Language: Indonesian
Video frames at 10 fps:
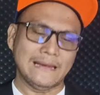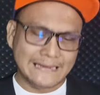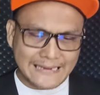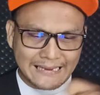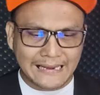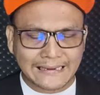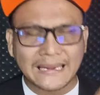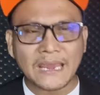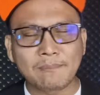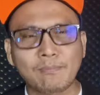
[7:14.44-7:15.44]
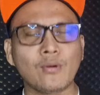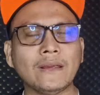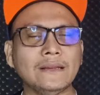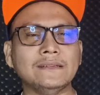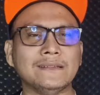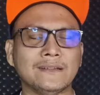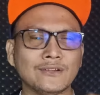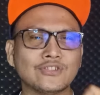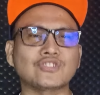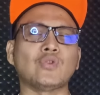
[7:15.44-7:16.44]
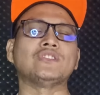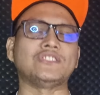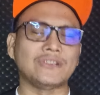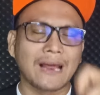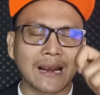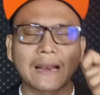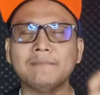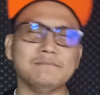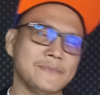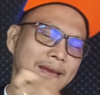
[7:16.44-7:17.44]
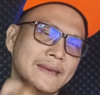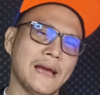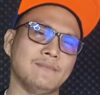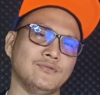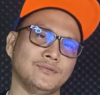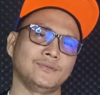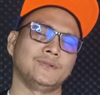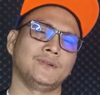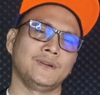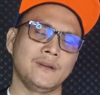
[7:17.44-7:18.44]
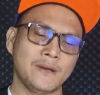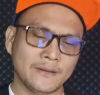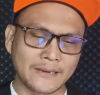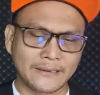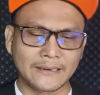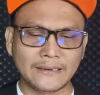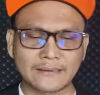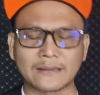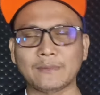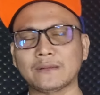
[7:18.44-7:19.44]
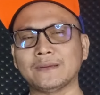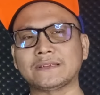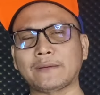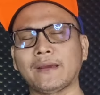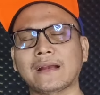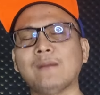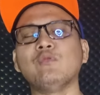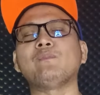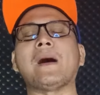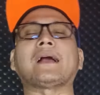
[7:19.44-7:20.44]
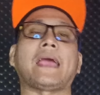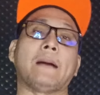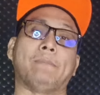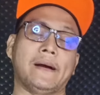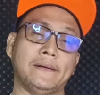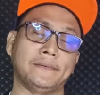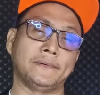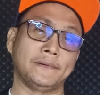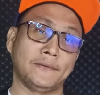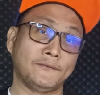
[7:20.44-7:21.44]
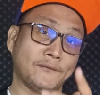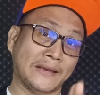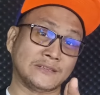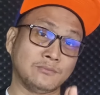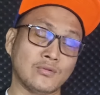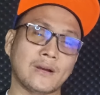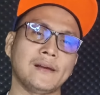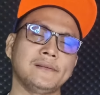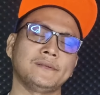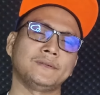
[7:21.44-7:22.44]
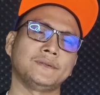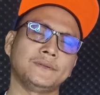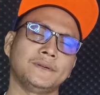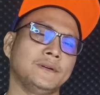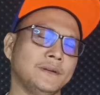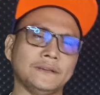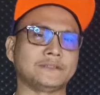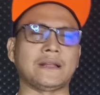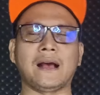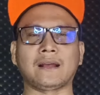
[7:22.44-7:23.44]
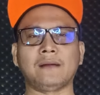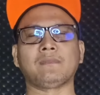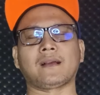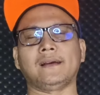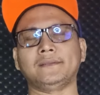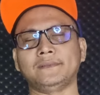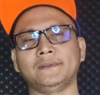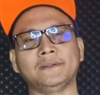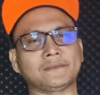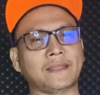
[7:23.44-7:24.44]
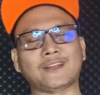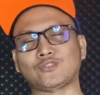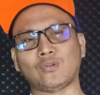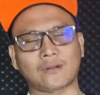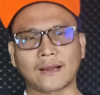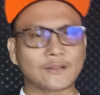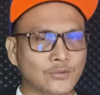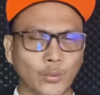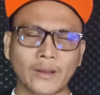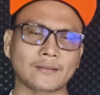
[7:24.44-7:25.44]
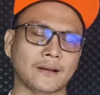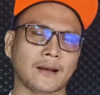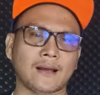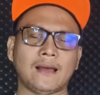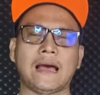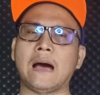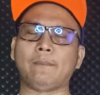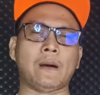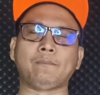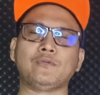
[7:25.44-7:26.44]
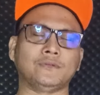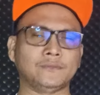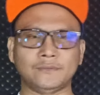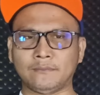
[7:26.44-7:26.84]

Dia kepoin sosial mediamu. Jadi teman-teman cewek, kamu pakai apa? Facebook kah? Instagram kah? TikTok kah, Twitter kah, apapun,